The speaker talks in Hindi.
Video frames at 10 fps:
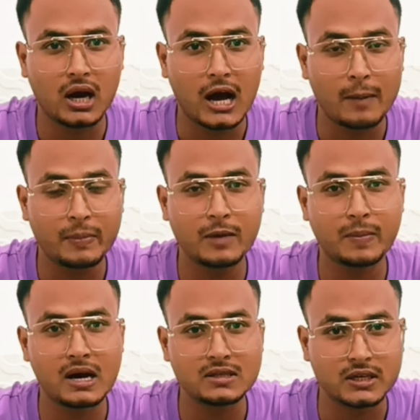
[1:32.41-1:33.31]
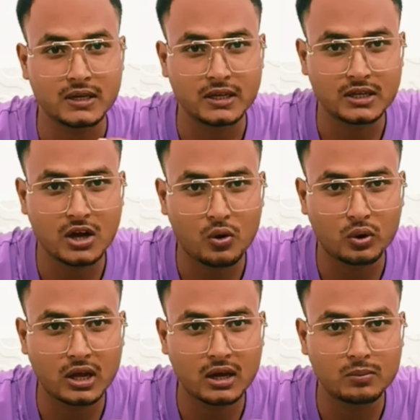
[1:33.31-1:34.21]
आपके पास इनका
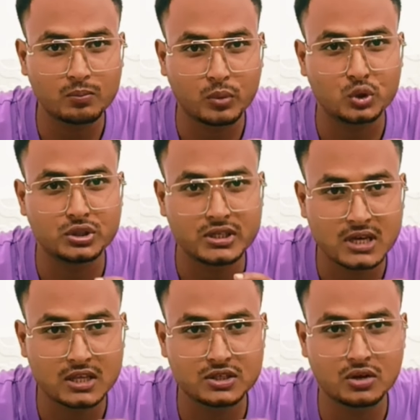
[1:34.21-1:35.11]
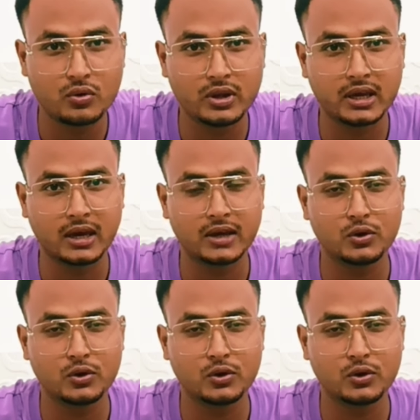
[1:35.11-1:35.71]
होना बहुत ही ज़्यादा ज़रूरी है